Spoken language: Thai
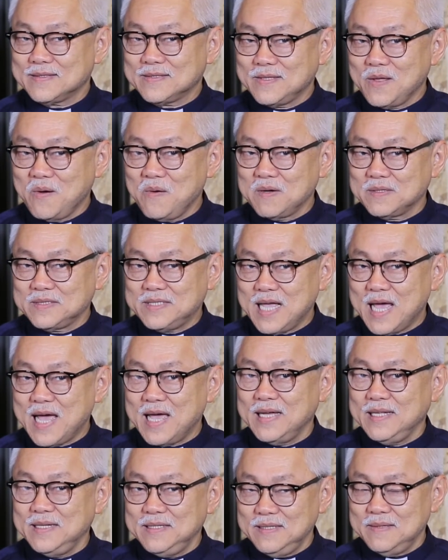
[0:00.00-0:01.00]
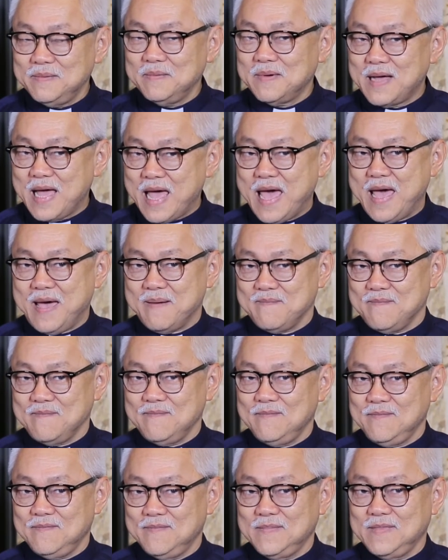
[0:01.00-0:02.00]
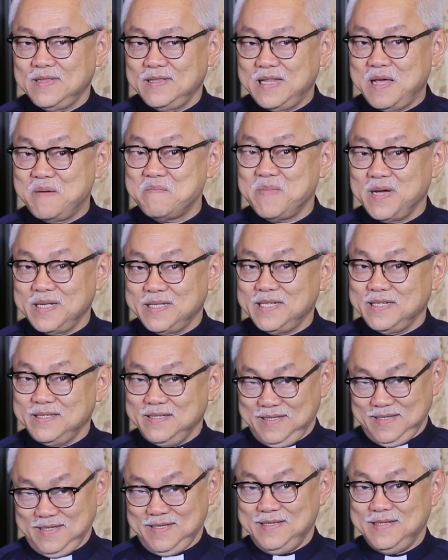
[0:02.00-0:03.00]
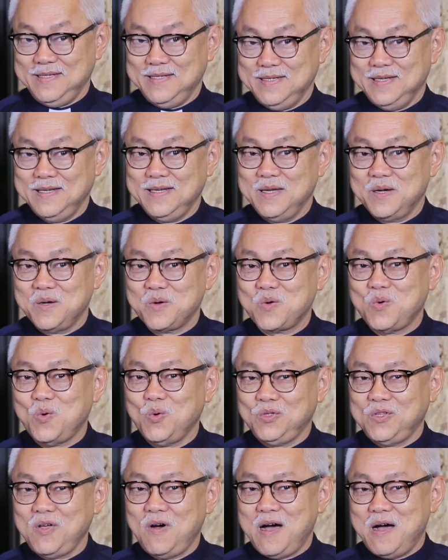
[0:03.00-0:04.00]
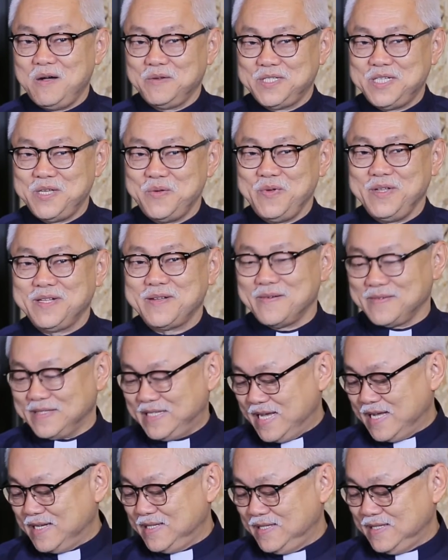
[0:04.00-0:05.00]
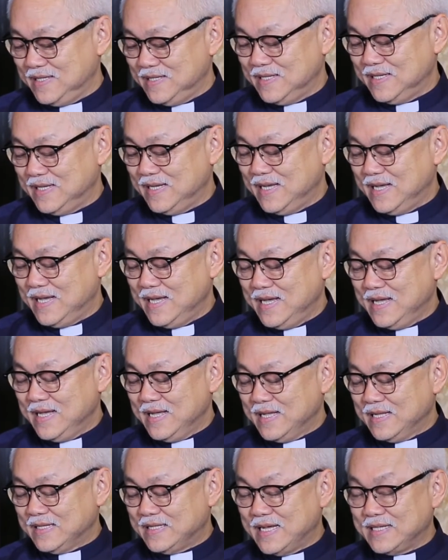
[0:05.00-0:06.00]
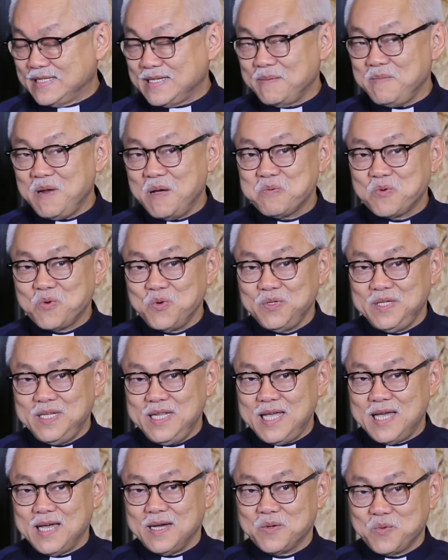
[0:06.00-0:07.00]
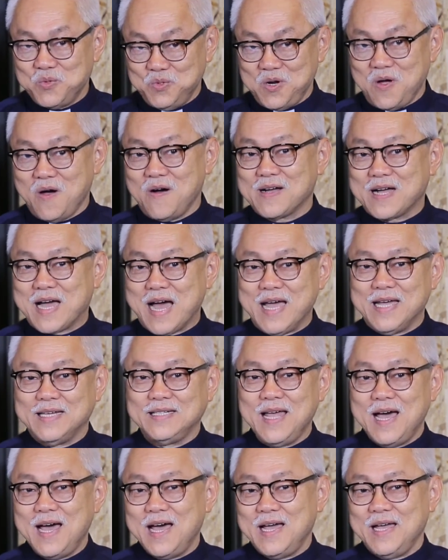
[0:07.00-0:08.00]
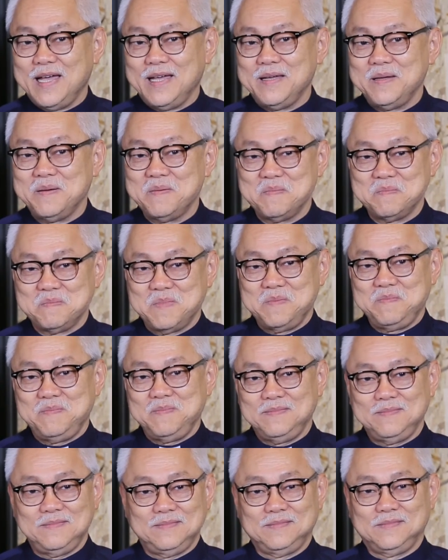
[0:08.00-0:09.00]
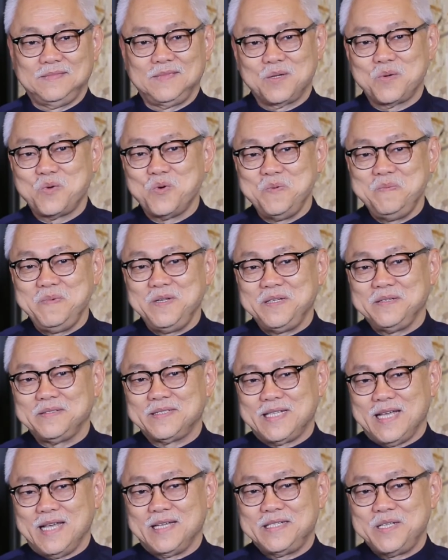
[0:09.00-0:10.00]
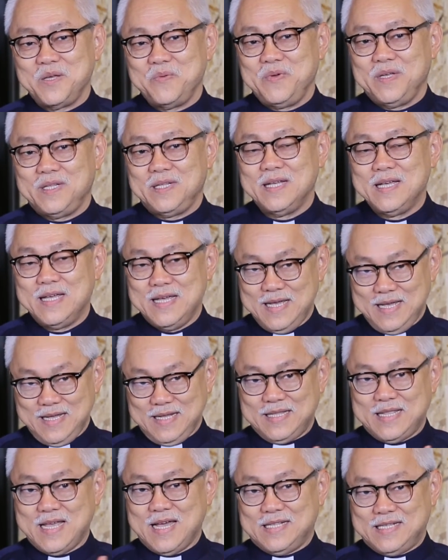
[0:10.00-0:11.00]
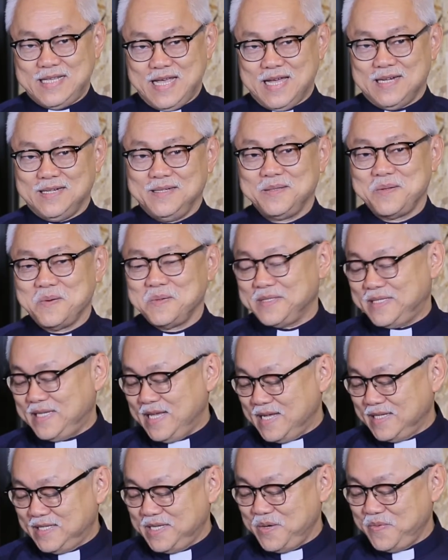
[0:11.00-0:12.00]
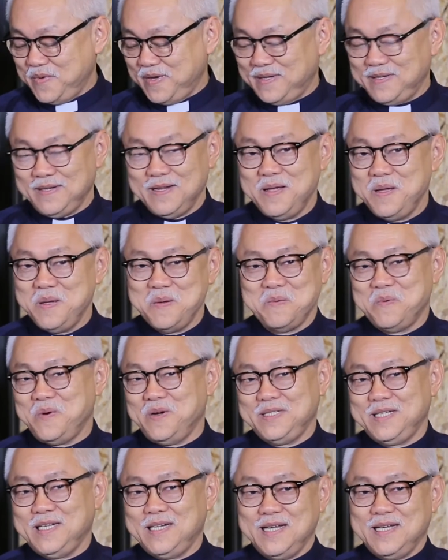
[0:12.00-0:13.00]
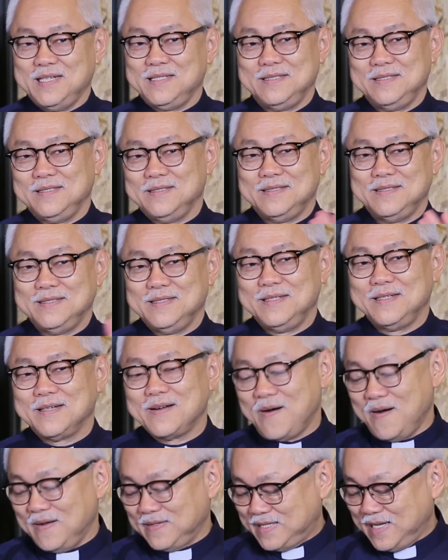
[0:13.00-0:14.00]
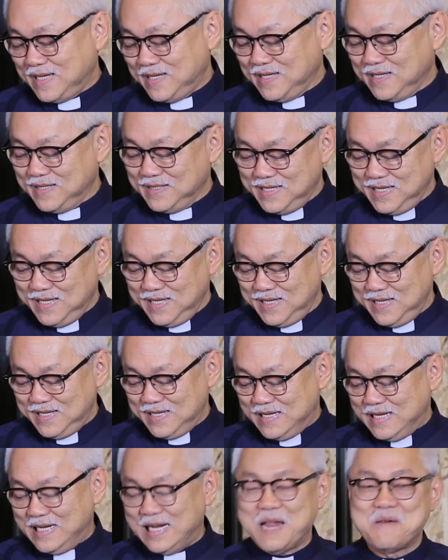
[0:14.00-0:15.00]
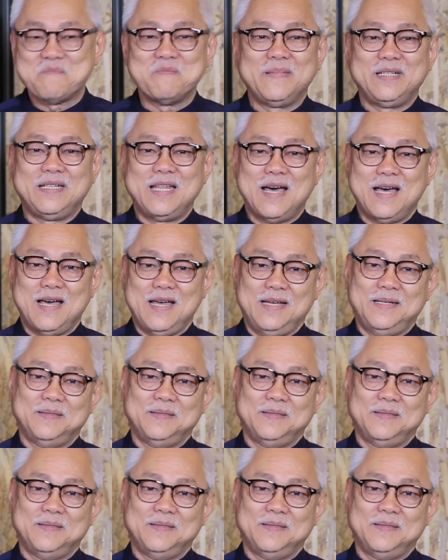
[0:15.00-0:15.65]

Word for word: ต้องใช้แฮมนั่นหมายถึง คุณต้องเอาชีวิตของฉันแต่สำหรับคุณเนี่ย คุณออกไข่ได้ มันคุณไม่ต้องเสียชีวิต แต่ฉันต้องเสียชีวิต เพราะฉะนั้นข้อเสนอ นี้ รับไม่ได้